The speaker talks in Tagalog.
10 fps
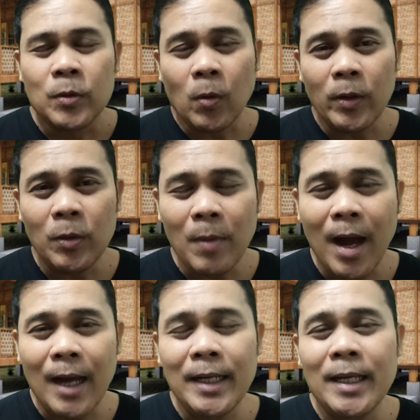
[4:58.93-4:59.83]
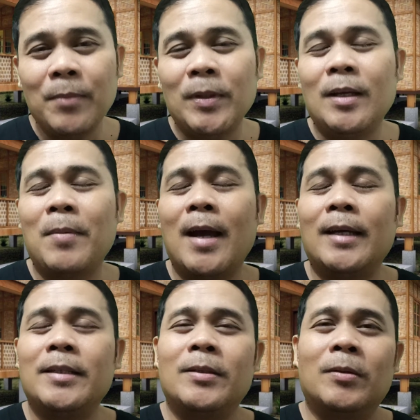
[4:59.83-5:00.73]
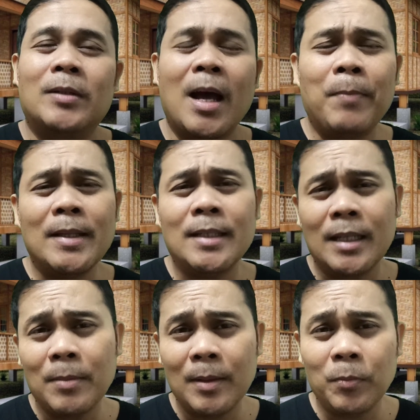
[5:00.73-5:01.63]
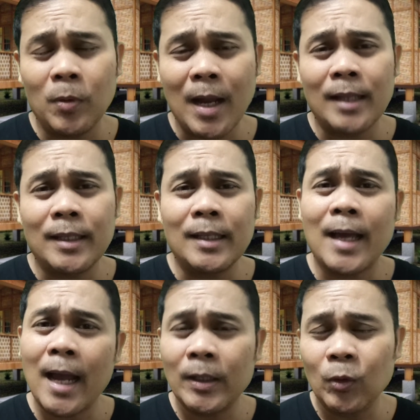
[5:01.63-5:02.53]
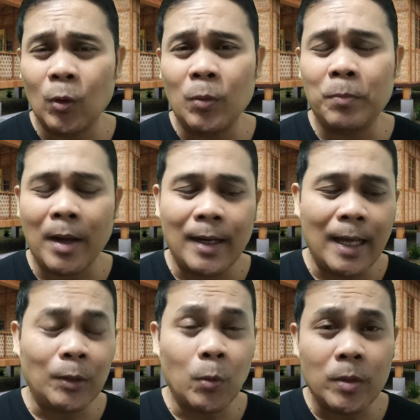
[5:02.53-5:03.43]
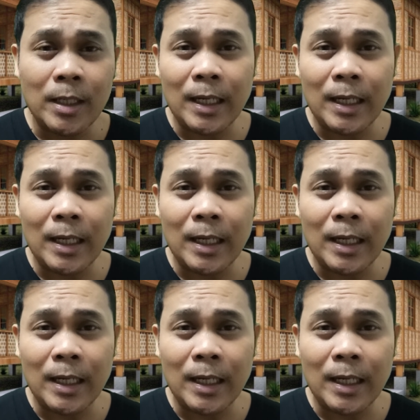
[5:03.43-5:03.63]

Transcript: So yun mga kalingap at kabagis no, napansin naman po natin kahit noon pa na itong si